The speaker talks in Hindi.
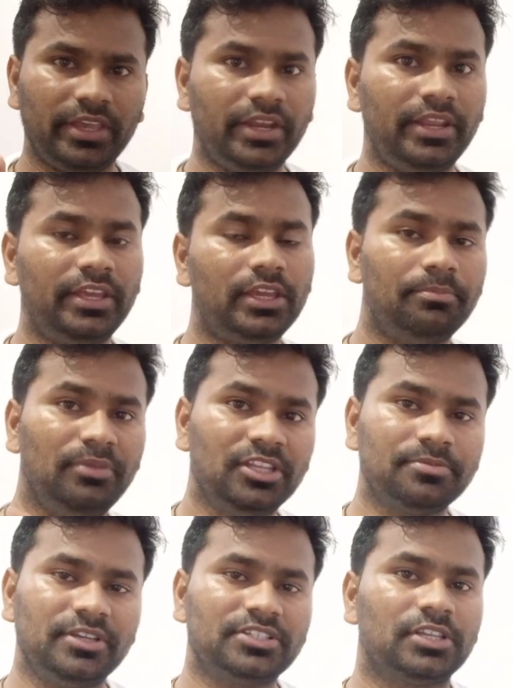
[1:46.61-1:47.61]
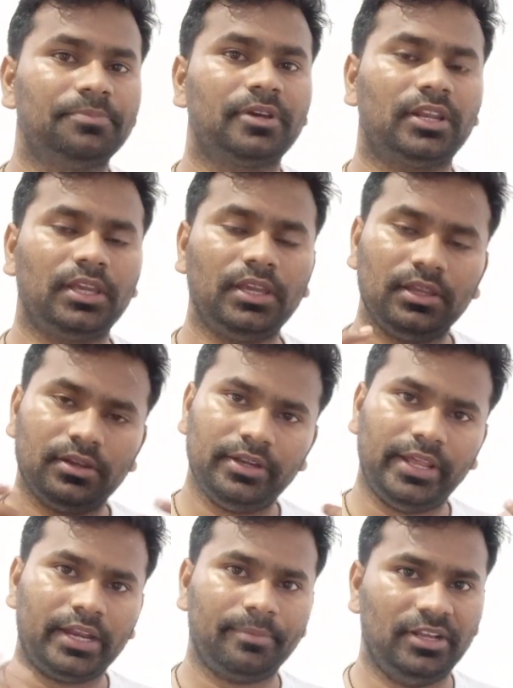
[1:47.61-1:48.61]
ये नहीं कि बीच में स्किप करके
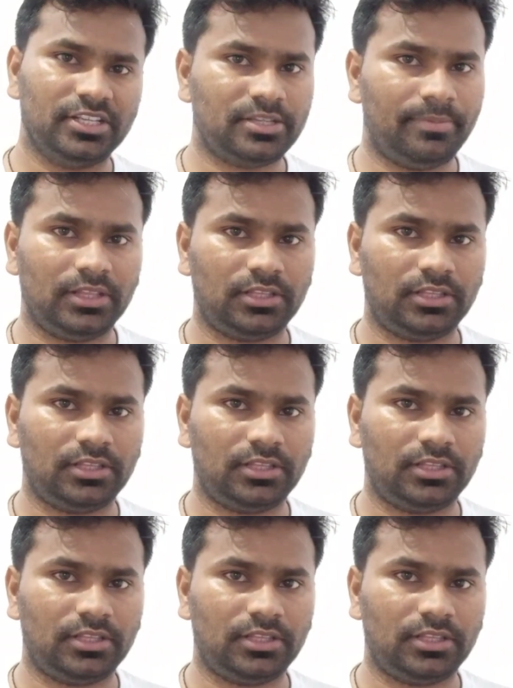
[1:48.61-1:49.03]
डायरेक्ट मेरे से